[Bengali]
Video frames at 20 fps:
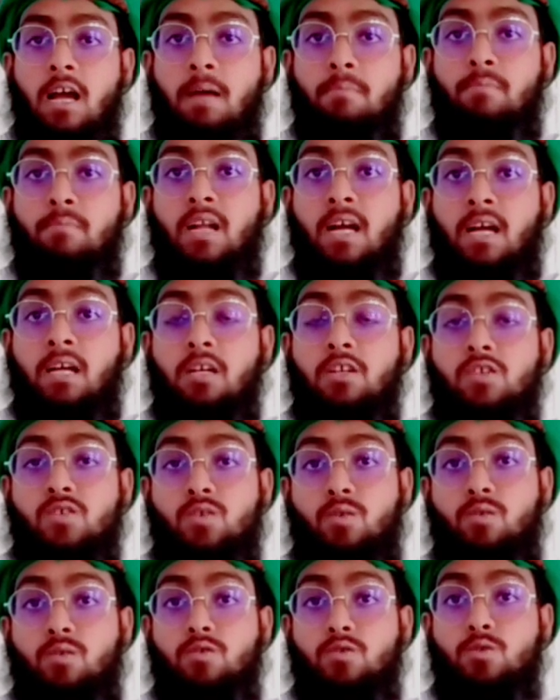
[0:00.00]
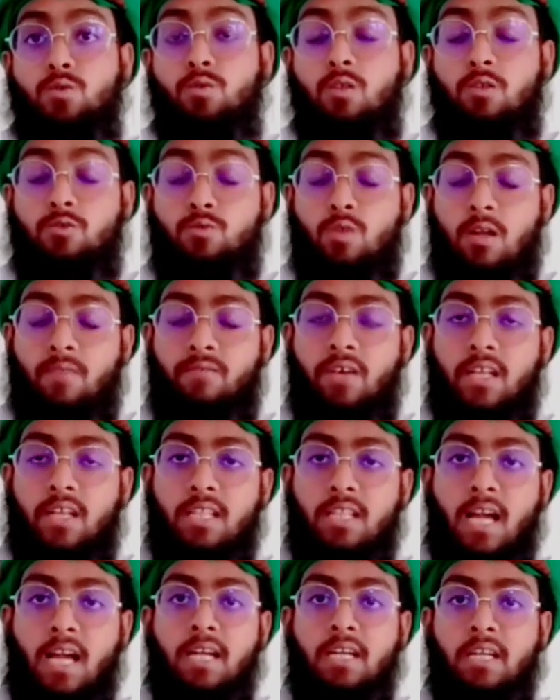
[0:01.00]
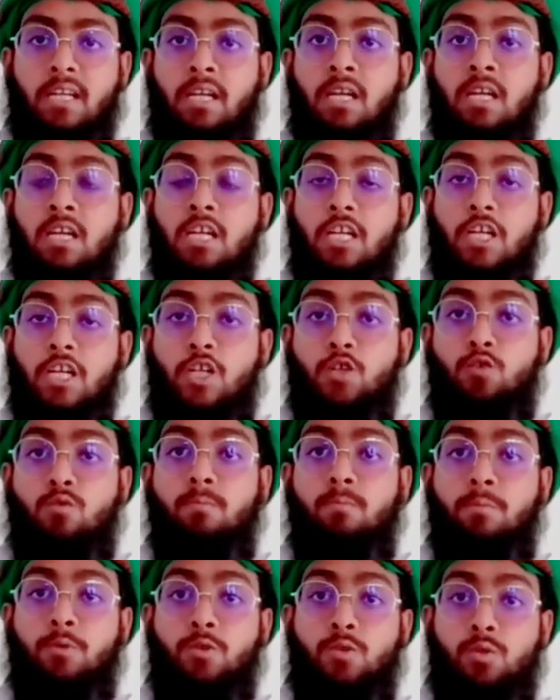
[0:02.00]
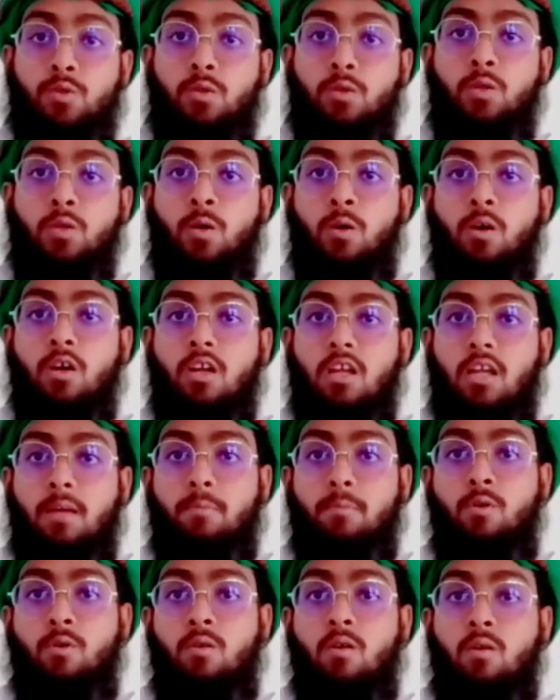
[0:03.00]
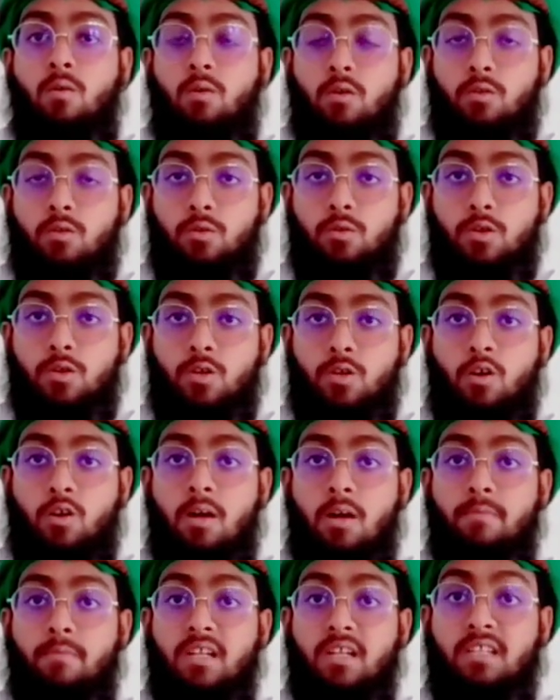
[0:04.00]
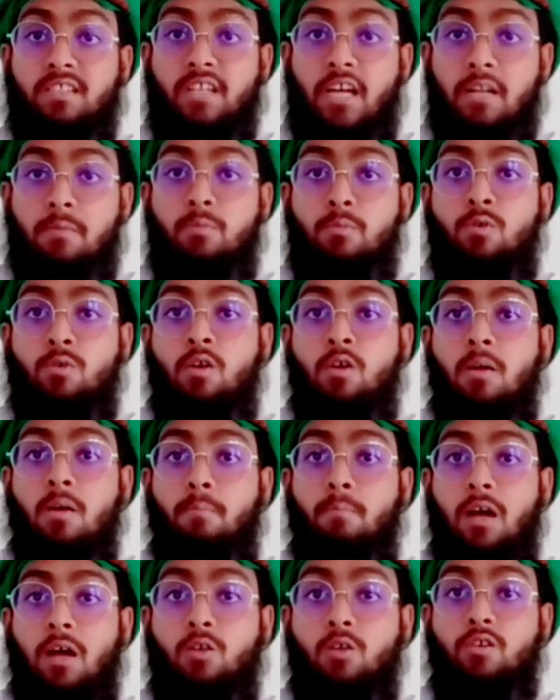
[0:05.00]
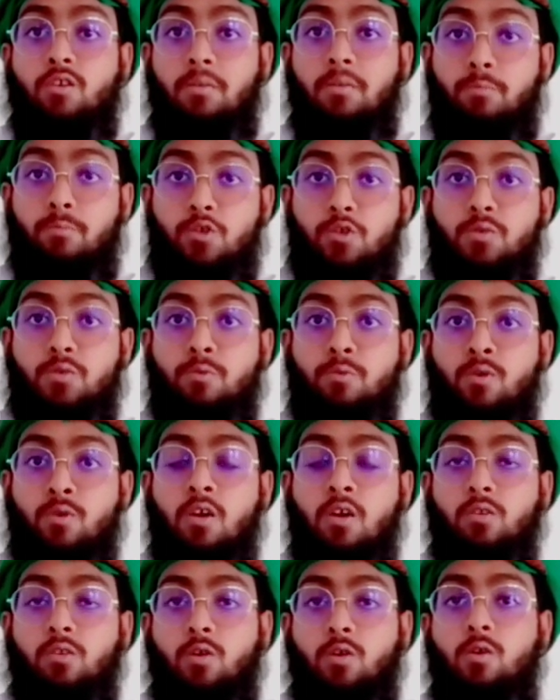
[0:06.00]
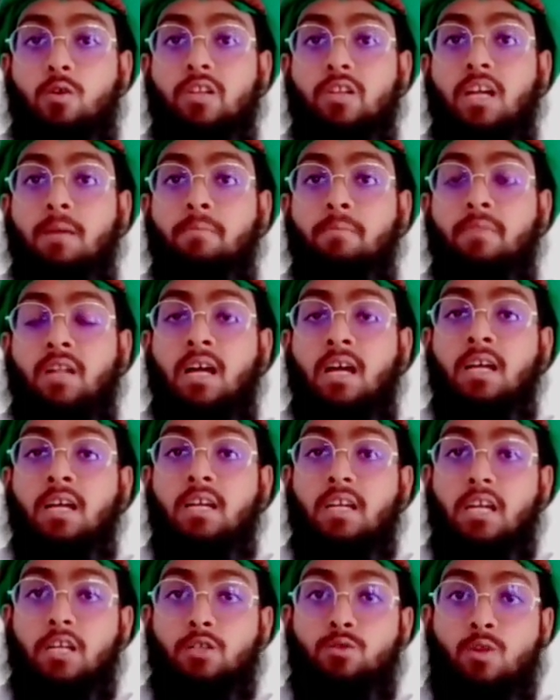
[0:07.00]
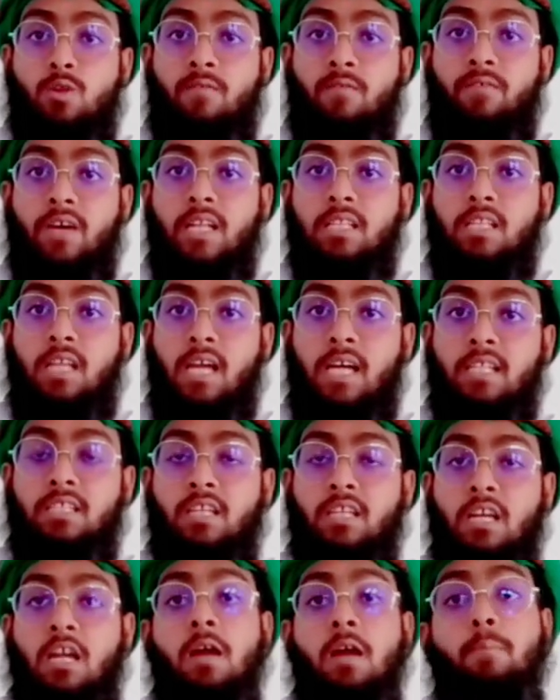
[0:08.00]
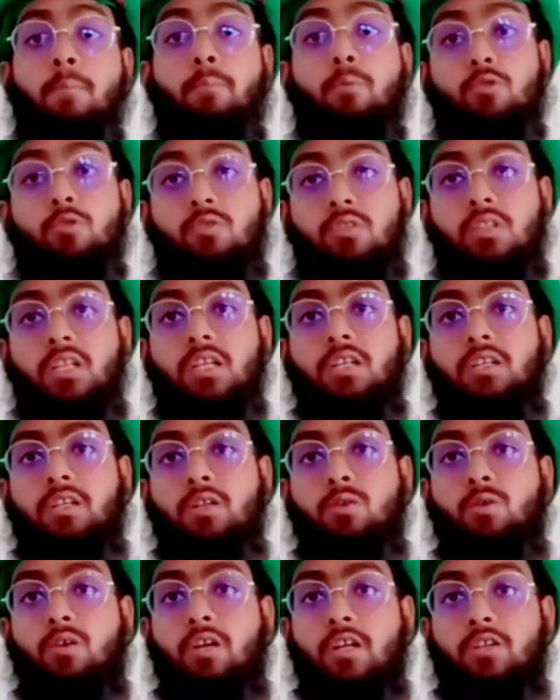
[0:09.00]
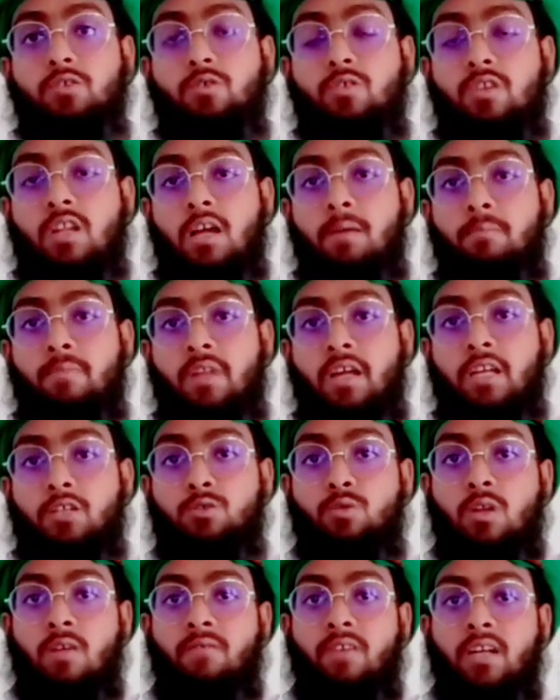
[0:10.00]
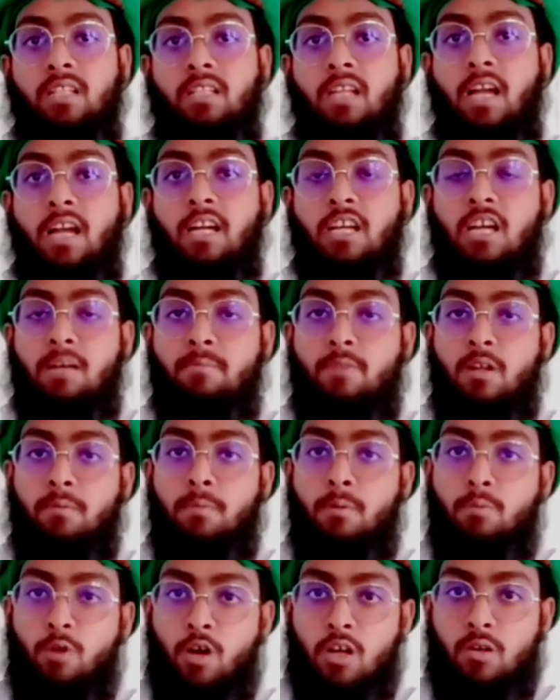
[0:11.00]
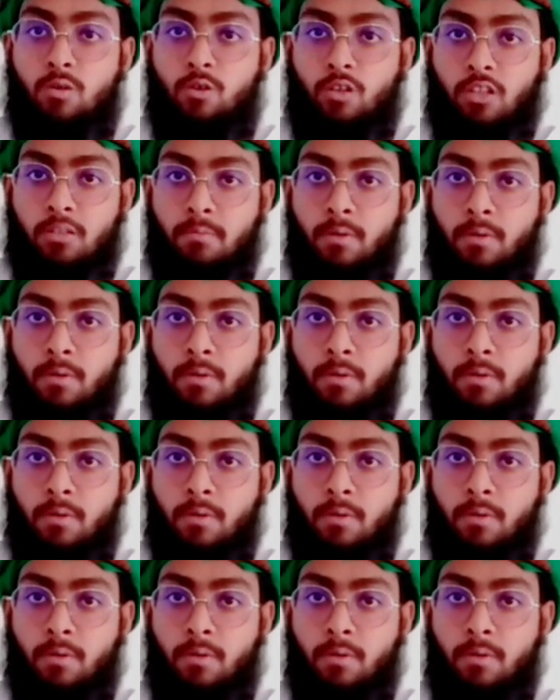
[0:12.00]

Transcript: আমরা যখন সুরা সুরা ফাতিহাকে এরকমভাবে শুদ্ধ এবং অর্থসহ আমরা জানব ভালো করে বুঝব তখনই আমরা এই সুরা ফাতিহা দিয়ে প্রত্যেকটি রোগের জন্য আমরা এই সুরা ফাতিহাকে আমরা ব্যবহার করতে